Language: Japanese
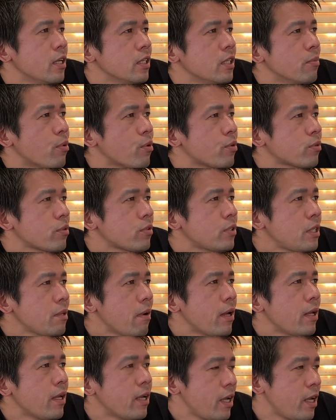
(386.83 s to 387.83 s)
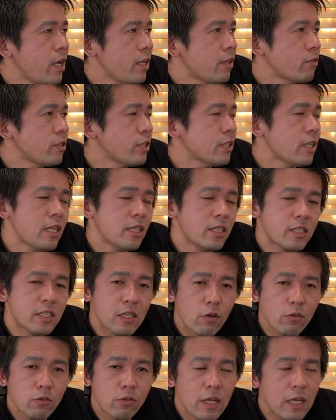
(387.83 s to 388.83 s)
で、僕としては、えー、とチャレンジし
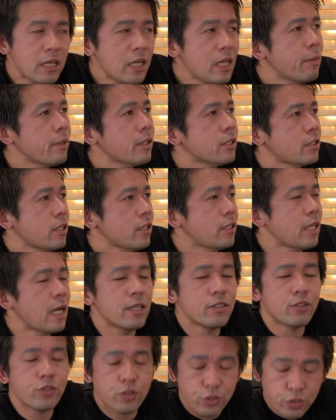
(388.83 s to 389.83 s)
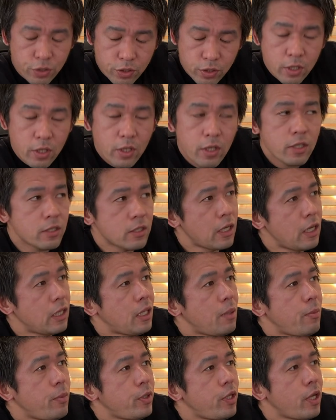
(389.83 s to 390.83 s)
たことなければですね、断酒され
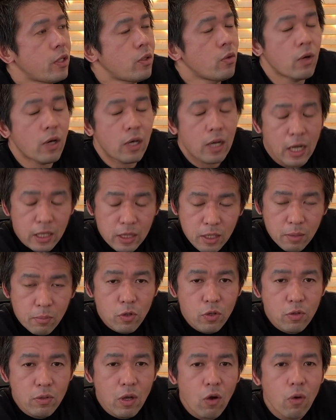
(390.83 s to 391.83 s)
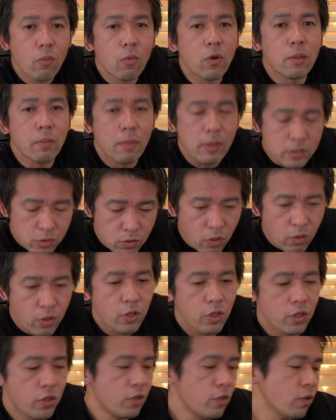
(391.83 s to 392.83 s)
てみてはどうかなって僕は思いますと
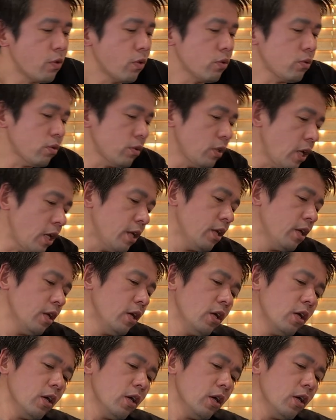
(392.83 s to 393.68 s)
いうことで、